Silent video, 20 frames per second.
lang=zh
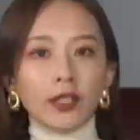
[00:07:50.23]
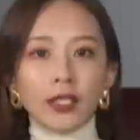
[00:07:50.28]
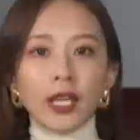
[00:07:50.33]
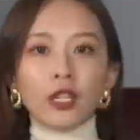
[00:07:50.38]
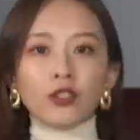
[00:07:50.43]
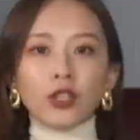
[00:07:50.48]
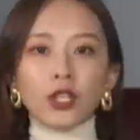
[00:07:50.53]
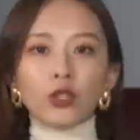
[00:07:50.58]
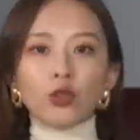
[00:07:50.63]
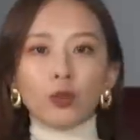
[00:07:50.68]

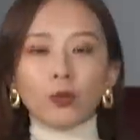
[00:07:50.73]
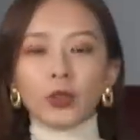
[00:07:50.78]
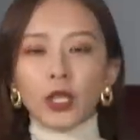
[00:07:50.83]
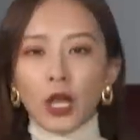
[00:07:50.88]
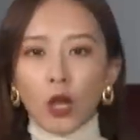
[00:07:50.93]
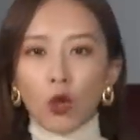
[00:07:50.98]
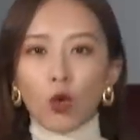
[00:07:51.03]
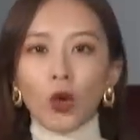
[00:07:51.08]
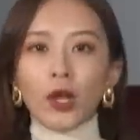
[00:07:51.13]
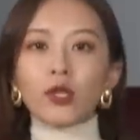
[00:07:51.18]
像这种比
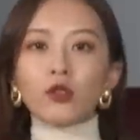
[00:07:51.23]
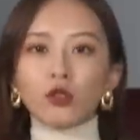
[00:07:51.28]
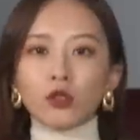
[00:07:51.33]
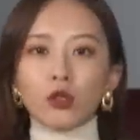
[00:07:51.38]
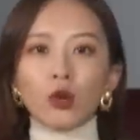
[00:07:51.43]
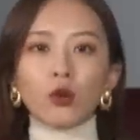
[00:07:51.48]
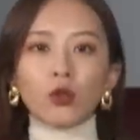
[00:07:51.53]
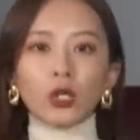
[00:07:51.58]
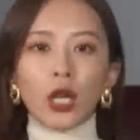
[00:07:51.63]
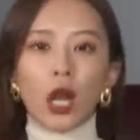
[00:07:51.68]
较宽
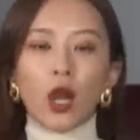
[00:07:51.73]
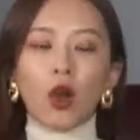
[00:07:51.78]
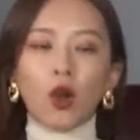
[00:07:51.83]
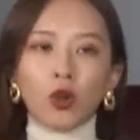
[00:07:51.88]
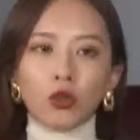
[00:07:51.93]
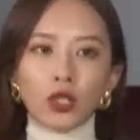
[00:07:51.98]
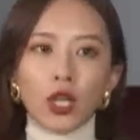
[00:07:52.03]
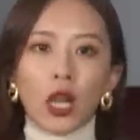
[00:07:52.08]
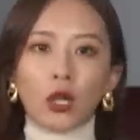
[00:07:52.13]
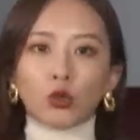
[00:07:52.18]
松，然
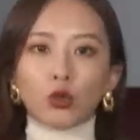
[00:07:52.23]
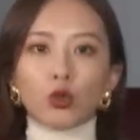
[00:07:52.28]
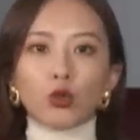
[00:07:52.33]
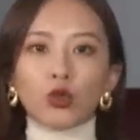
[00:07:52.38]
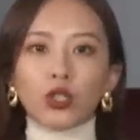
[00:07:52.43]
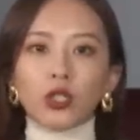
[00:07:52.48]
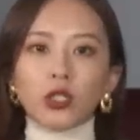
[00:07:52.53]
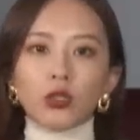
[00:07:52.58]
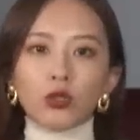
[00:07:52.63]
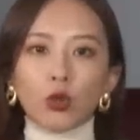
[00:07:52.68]
后长
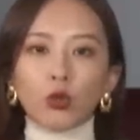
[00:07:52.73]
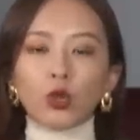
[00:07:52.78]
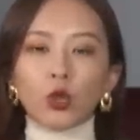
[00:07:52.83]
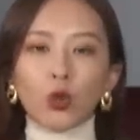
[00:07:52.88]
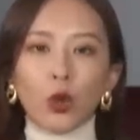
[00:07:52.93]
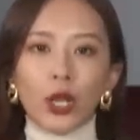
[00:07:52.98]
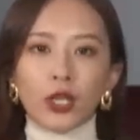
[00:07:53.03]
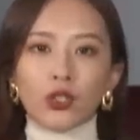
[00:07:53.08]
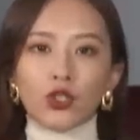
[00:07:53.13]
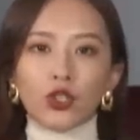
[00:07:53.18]
度适中的
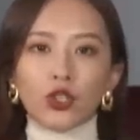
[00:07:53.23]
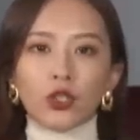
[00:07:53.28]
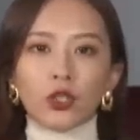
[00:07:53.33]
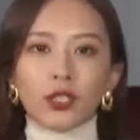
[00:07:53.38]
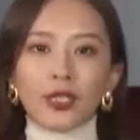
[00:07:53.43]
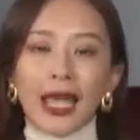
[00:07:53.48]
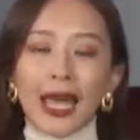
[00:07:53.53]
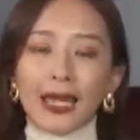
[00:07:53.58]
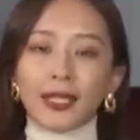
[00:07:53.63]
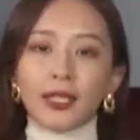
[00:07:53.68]
款式
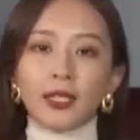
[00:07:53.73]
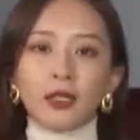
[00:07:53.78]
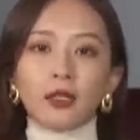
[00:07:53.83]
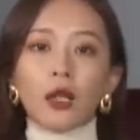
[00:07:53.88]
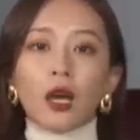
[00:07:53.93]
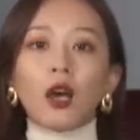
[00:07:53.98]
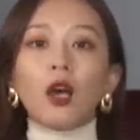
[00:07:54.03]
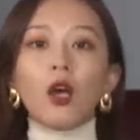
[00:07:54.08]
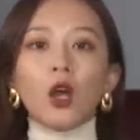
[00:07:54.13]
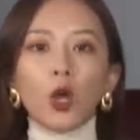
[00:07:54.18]
的大衣
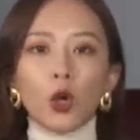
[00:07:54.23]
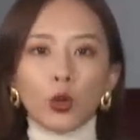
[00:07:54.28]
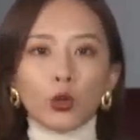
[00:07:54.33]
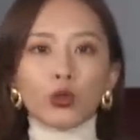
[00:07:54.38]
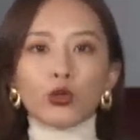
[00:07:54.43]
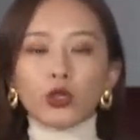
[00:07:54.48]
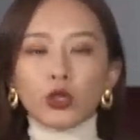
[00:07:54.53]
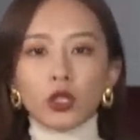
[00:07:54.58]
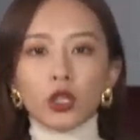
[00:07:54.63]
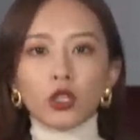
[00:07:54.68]
呢，
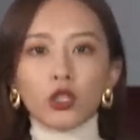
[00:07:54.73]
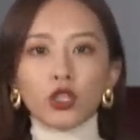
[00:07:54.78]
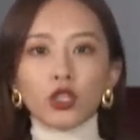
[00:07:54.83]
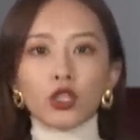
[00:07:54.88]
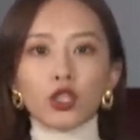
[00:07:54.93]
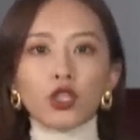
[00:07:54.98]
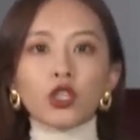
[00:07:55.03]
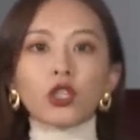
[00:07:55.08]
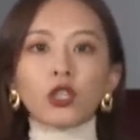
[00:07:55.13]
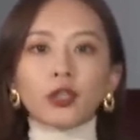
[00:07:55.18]
我觉得
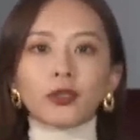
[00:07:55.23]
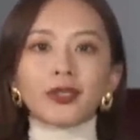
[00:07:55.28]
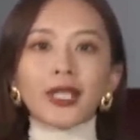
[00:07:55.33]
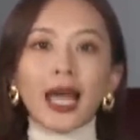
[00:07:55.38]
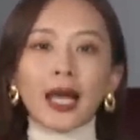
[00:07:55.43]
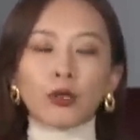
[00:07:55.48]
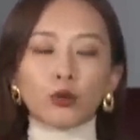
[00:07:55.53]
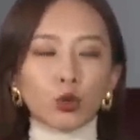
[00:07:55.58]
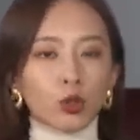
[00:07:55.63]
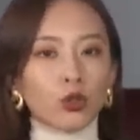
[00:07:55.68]
是适合
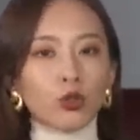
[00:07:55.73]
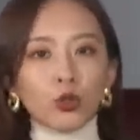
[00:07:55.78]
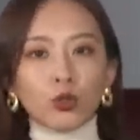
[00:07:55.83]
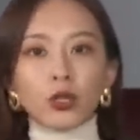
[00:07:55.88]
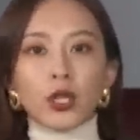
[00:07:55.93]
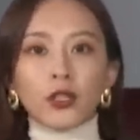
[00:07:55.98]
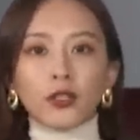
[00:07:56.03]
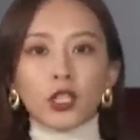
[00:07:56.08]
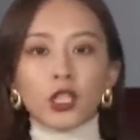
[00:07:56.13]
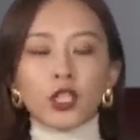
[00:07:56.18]
大多
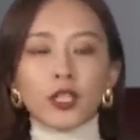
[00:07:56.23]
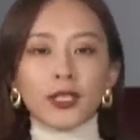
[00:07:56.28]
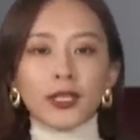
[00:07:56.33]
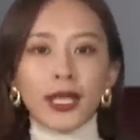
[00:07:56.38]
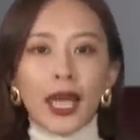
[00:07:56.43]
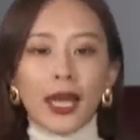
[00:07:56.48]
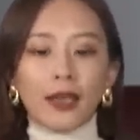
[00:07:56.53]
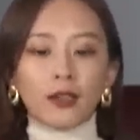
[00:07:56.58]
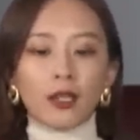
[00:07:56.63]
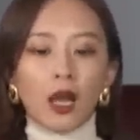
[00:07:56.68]
数人的身
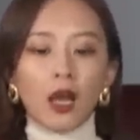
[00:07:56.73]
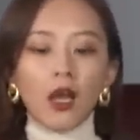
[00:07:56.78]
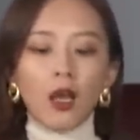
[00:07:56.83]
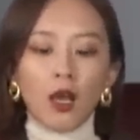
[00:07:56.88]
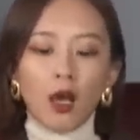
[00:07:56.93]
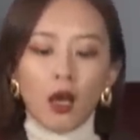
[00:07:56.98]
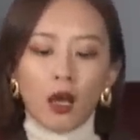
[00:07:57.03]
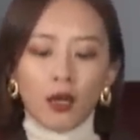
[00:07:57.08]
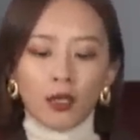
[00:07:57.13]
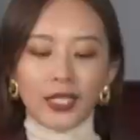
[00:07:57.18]
材的。
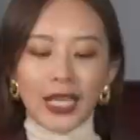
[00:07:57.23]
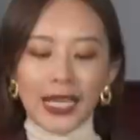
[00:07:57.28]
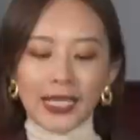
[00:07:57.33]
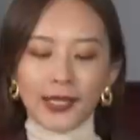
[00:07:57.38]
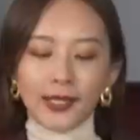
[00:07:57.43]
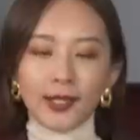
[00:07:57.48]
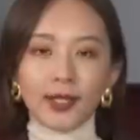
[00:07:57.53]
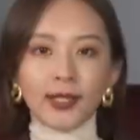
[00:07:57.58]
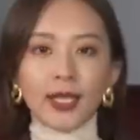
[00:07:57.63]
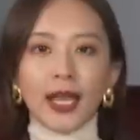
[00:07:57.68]
啊，那
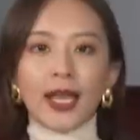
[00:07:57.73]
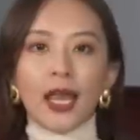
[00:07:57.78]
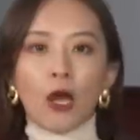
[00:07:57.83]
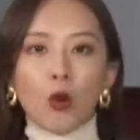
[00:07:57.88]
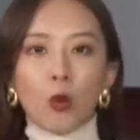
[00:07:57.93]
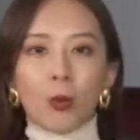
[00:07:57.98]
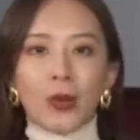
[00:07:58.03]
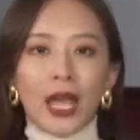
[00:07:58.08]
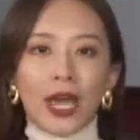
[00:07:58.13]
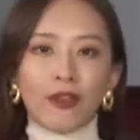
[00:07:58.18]
接下来
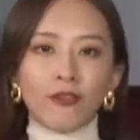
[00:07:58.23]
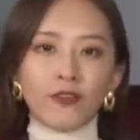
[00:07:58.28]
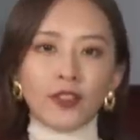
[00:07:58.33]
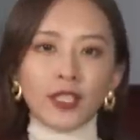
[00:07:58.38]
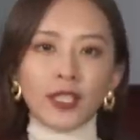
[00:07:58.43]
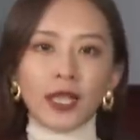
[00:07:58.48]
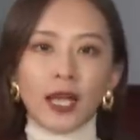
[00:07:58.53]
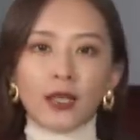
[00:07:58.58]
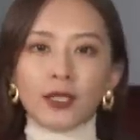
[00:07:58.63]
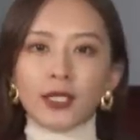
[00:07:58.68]
我们来
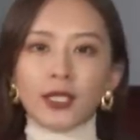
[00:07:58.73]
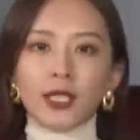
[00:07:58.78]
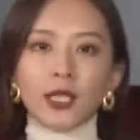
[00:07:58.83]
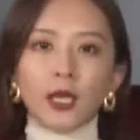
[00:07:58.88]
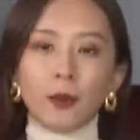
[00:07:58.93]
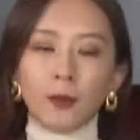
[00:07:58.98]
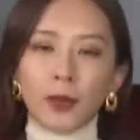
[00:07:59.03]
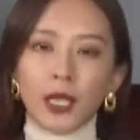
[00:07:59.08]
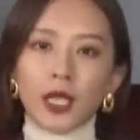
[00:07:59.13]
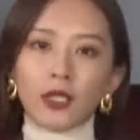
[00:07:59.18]
分享一
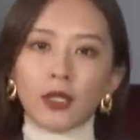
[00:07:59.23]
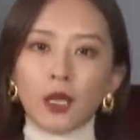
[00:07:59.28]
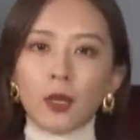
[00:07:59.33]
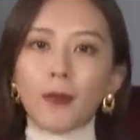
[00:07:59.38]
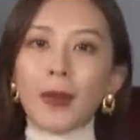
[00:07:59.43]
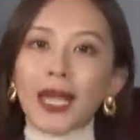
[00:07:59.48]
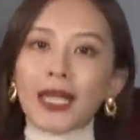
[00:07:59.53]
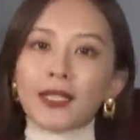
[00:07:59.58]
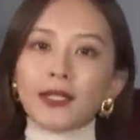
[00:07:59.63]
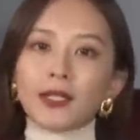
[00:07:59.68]
些别的
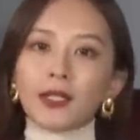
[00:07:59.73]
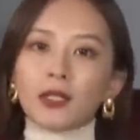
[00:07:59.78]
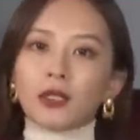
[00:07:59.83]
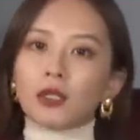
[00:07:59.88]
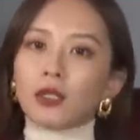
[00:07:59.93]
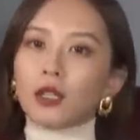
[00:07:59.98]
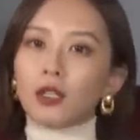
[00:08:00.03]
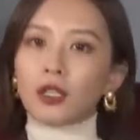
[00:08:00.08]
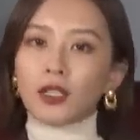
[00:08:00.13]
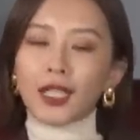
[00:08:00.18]
版型
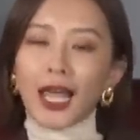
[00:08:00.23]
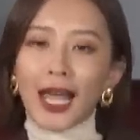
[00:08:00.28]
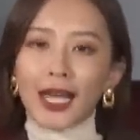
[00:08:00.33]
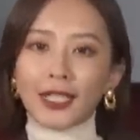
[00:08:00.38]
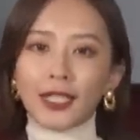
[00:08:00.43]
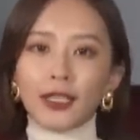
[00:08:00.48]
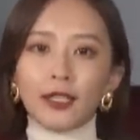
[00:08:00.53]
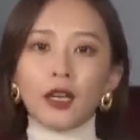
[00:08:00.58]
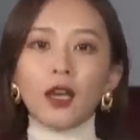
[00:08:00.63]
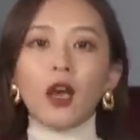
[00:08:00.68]
的大
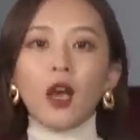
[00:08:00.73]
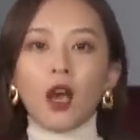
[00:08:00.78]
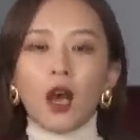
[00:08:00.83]
衣。